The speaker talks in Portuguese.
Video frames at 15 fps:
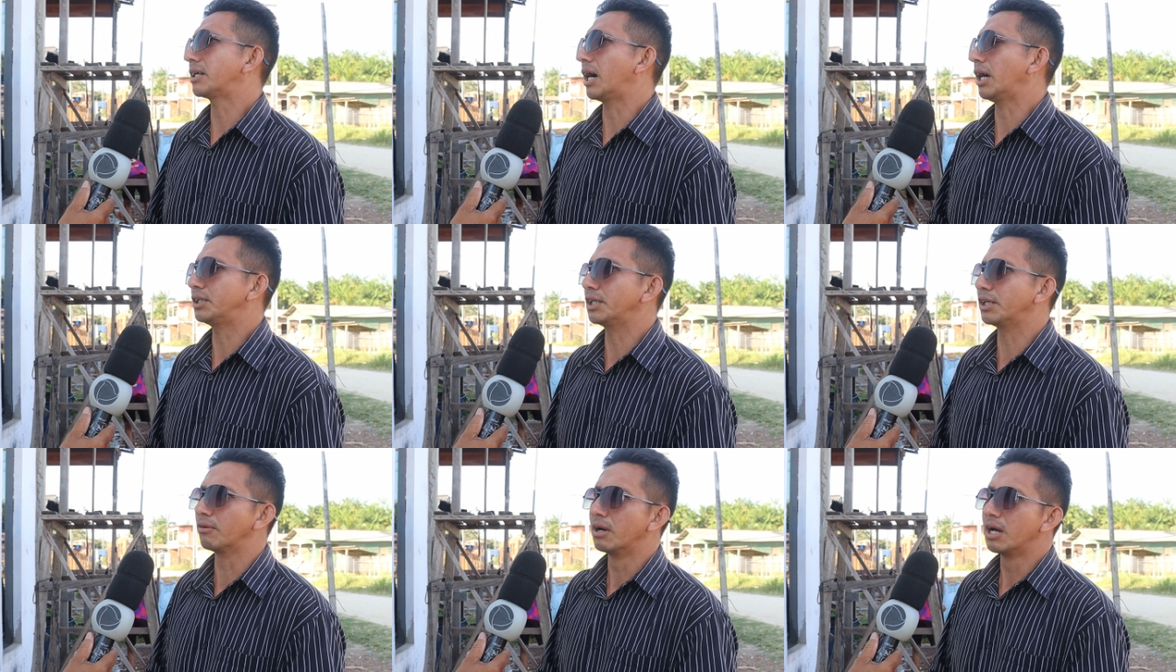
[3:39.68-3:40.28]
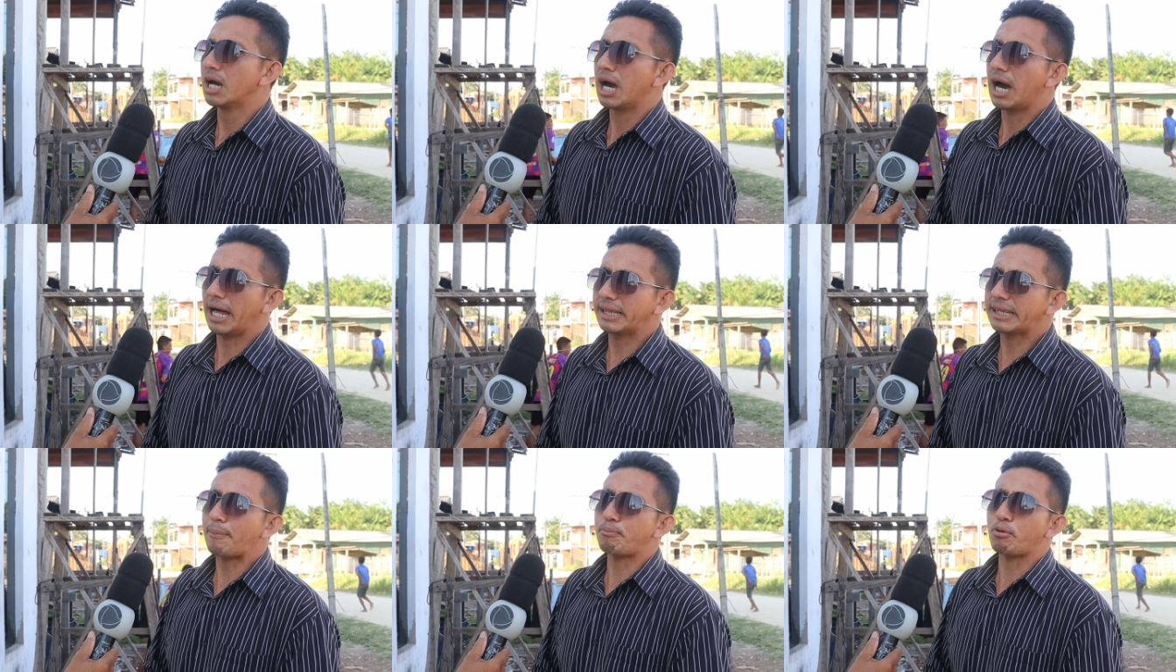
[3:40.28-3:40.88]
castigo.
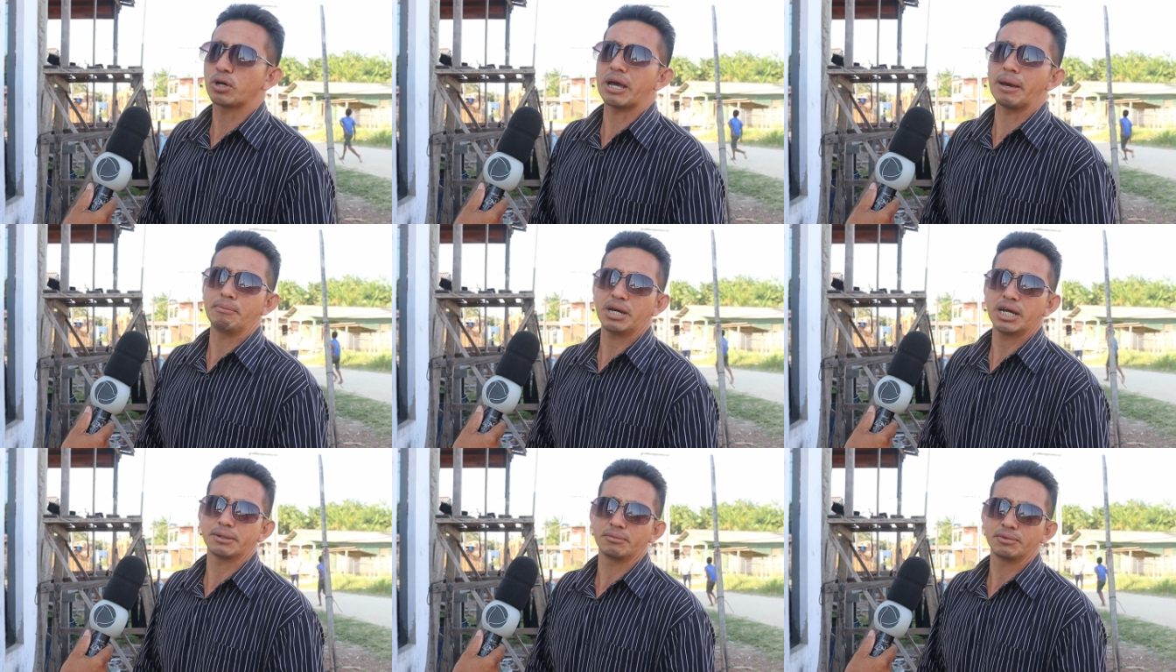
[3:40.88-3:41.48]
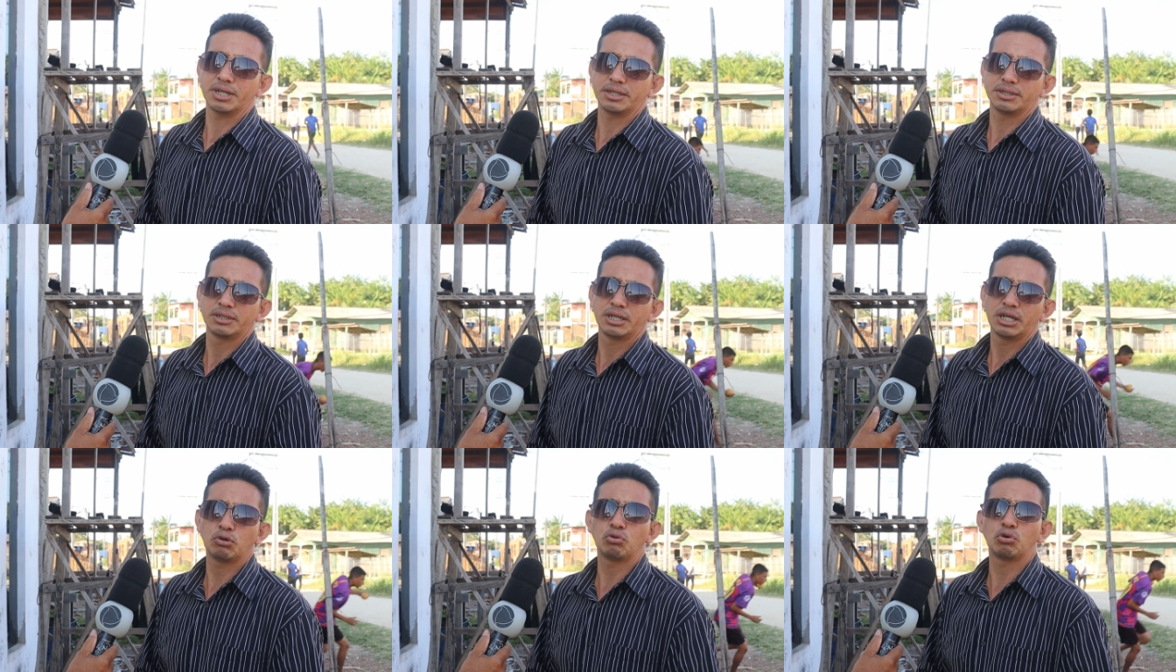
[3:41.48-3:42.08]
Até porque mesmo,
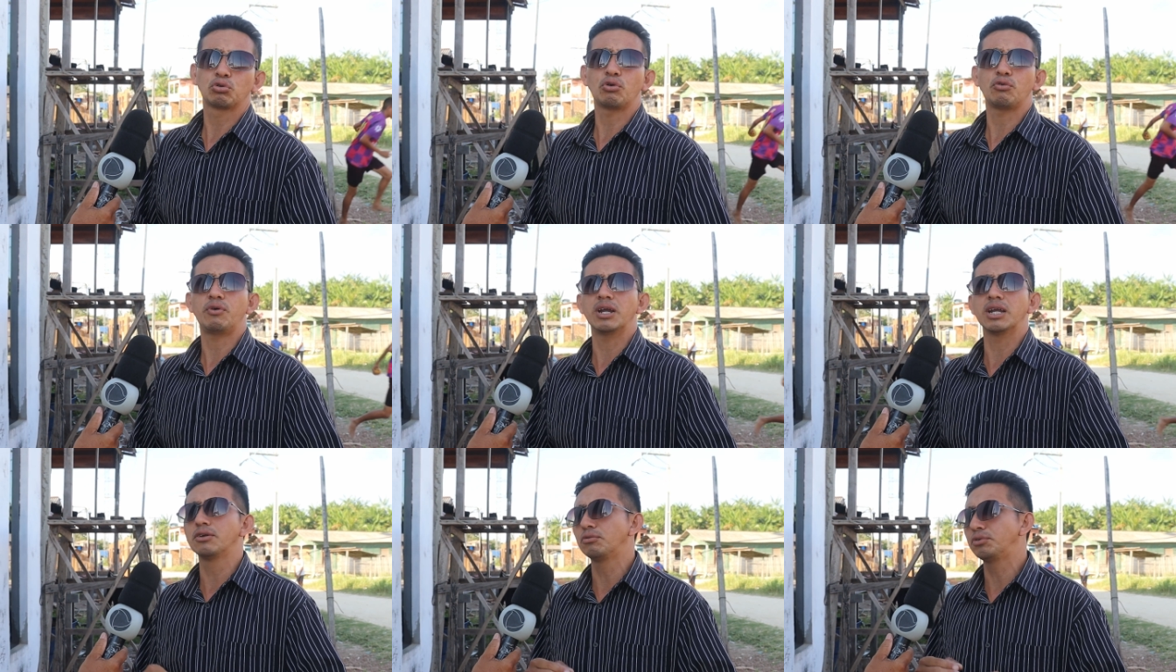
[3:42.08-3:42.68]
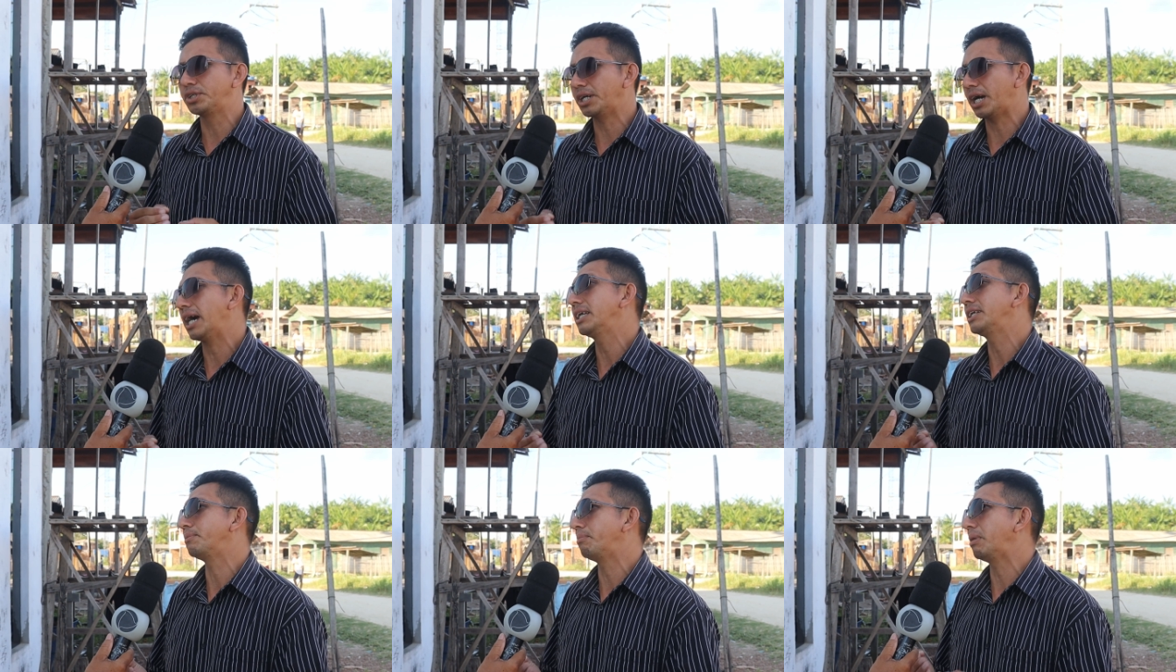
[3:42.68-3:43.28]
gente, eu não estou falando de
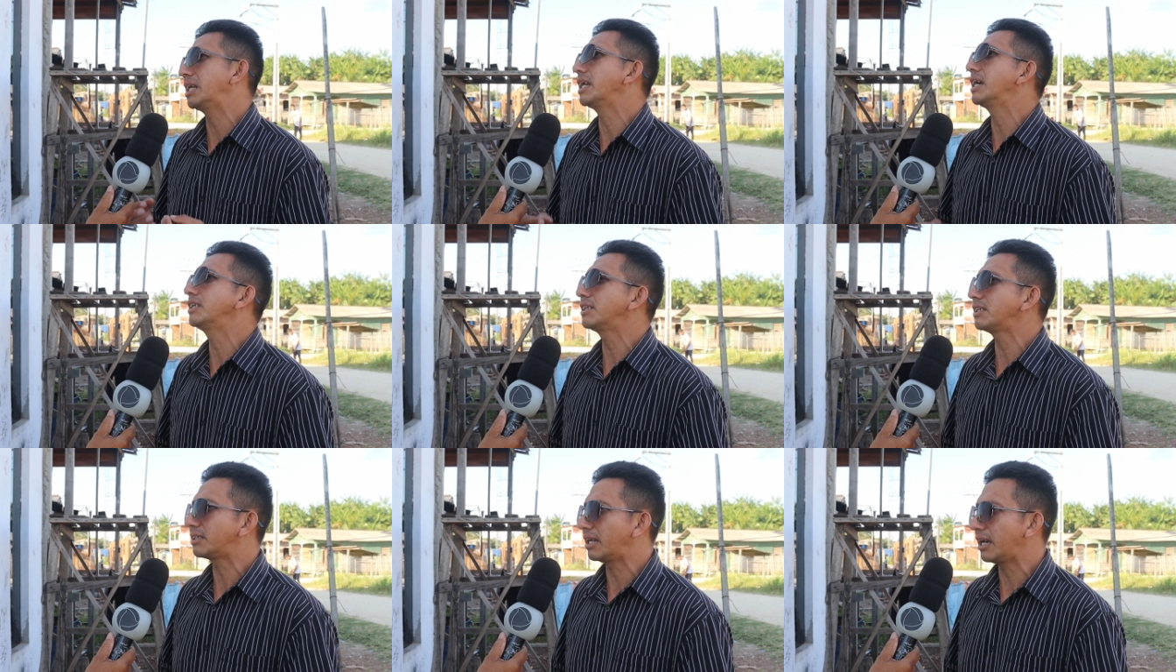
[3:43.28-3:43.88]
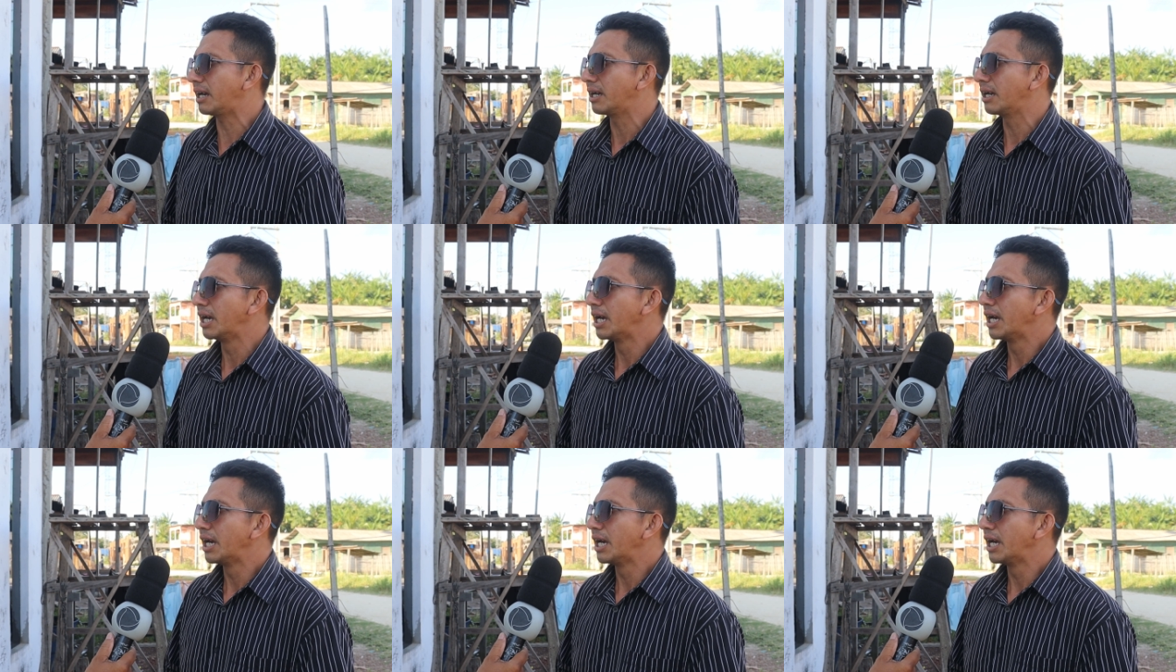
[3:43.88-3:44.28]
A e de B nem de C.